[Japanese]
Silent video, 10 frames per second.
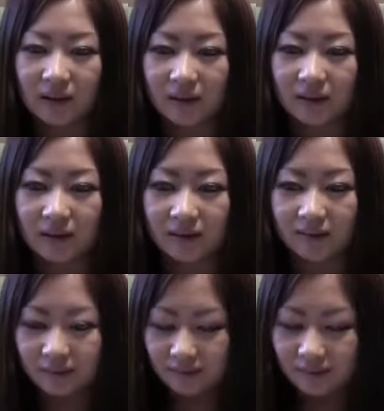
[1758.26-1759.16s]
そ
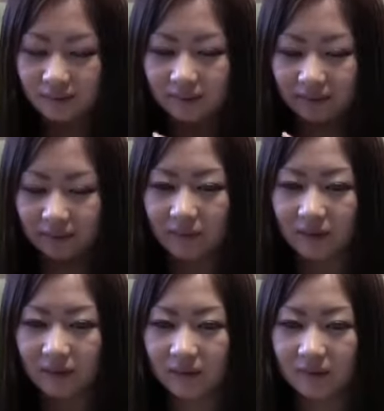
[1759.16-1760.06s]
うだ
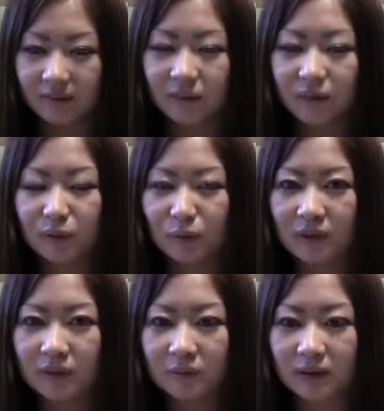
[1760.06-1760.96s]
からそういう人
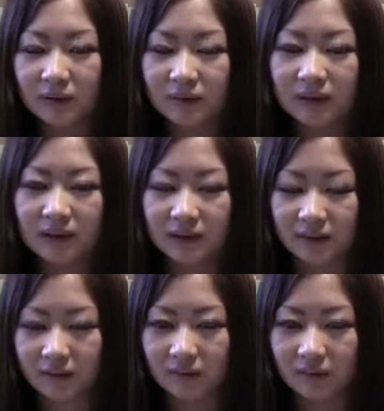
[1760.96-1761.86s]
の集まりを知識っ
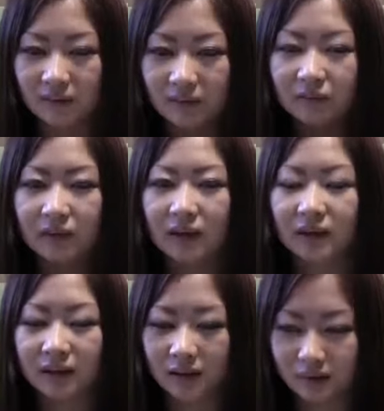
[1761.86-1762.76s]
て言って言うらし
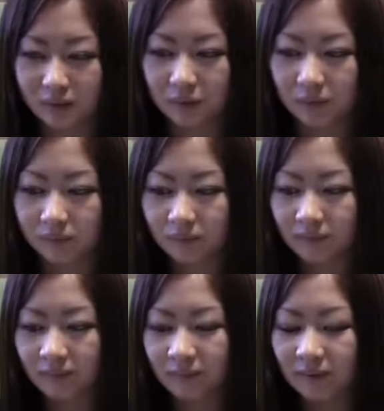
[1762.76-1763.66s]
いねんけど
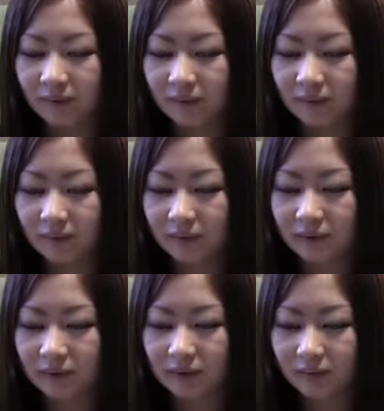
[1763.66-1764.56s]
その
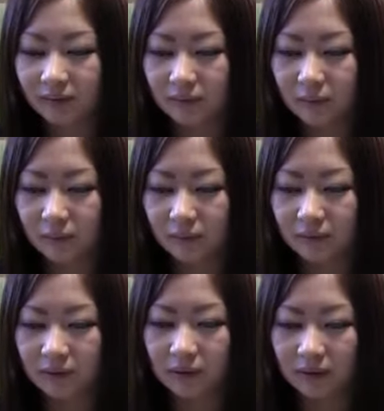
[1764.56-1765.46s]
知識の人
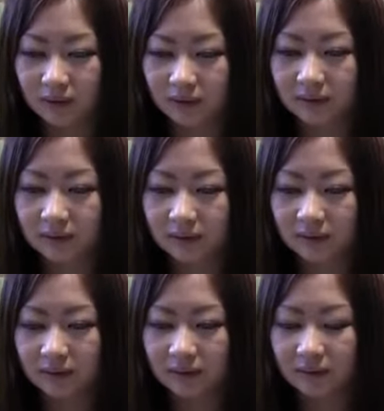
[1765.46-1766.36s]
人たち
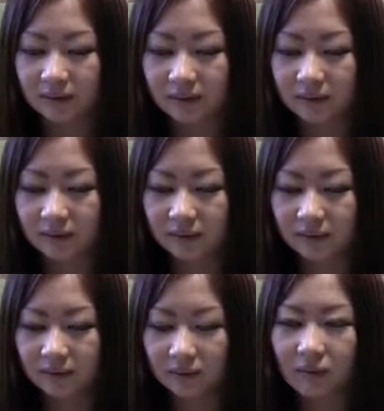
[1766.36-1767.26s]

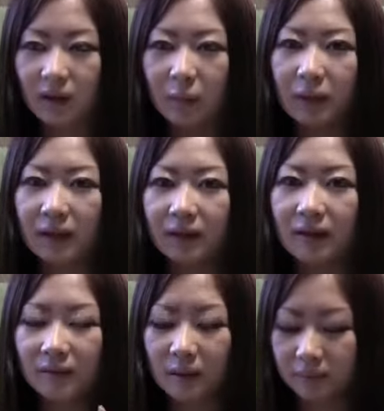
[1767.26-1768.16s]
の名前
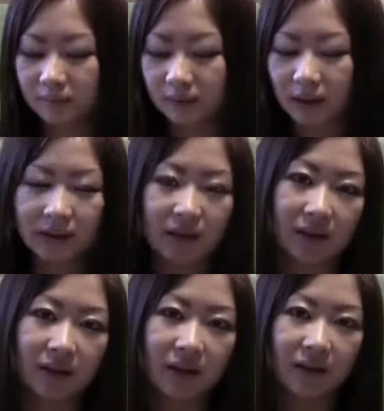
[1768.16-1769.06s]
が多分書いてあ
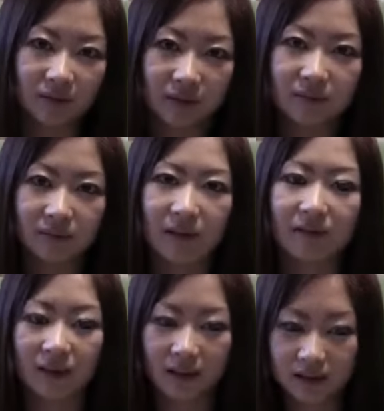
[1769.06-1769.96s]
るんやろうなその河
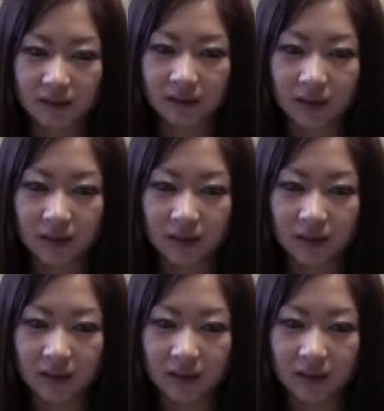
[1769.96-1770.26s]
原にって。